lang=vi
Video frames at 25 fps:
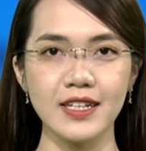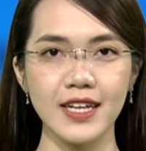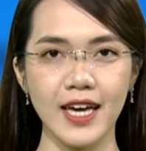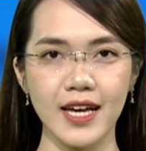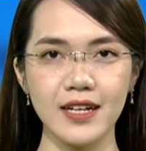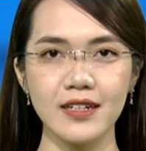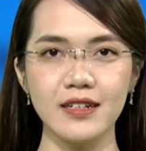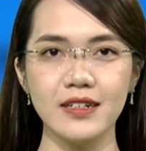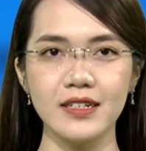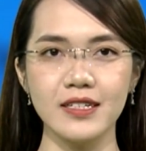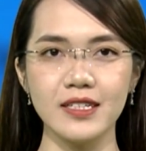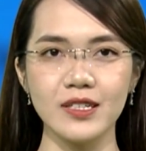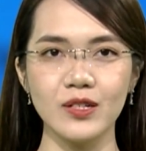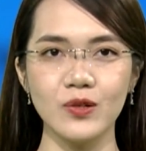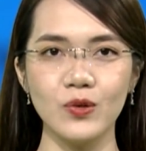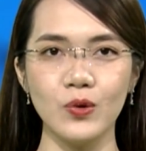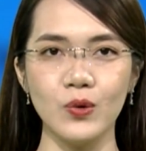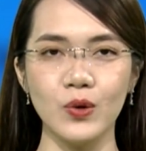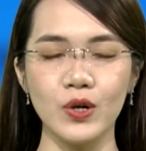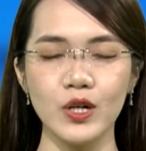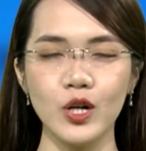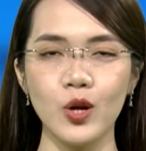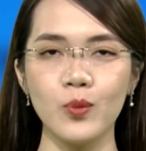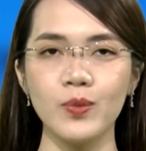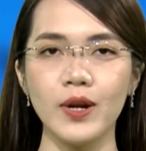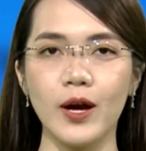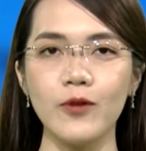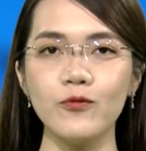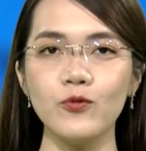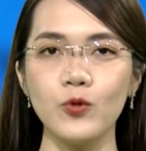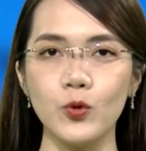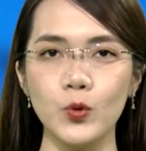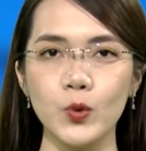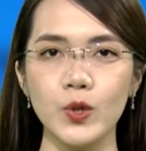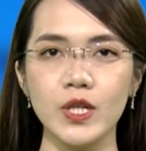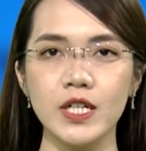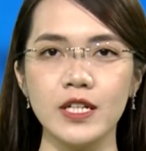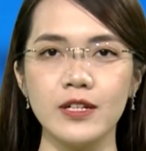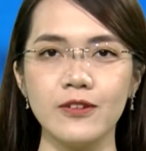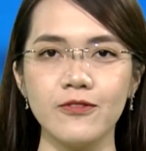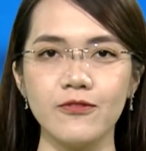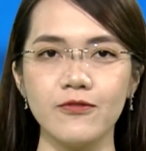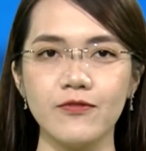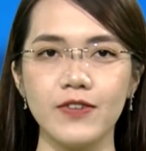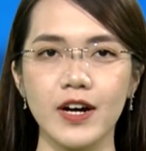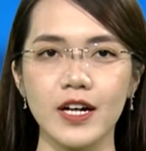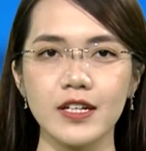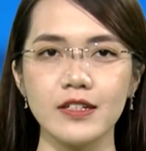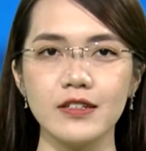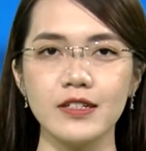khen ngợi của đông đảo phụ huynh
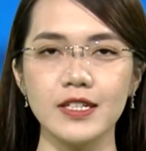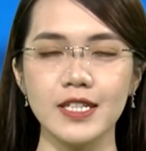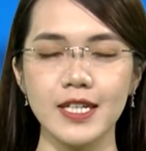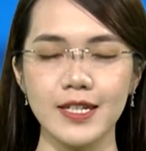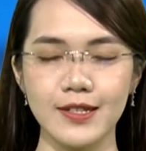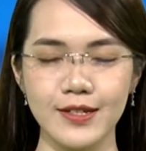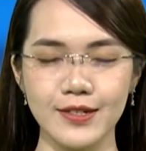và người đi